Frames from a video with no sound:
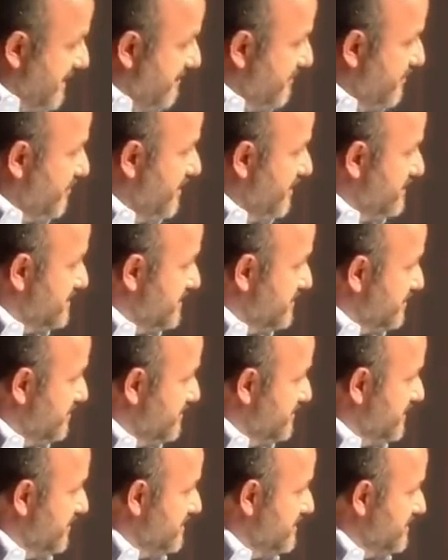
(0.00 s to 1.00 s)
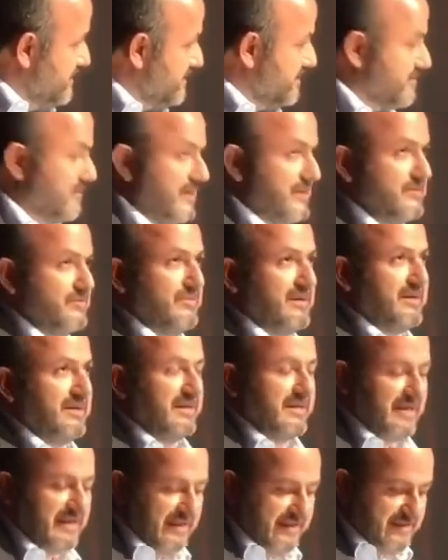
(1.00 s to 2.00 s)
mejor en el Centro de Ciencias Sociales y
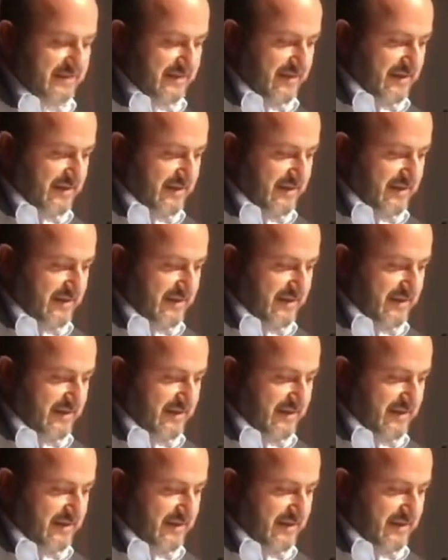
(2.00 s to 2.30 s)
Humanidades,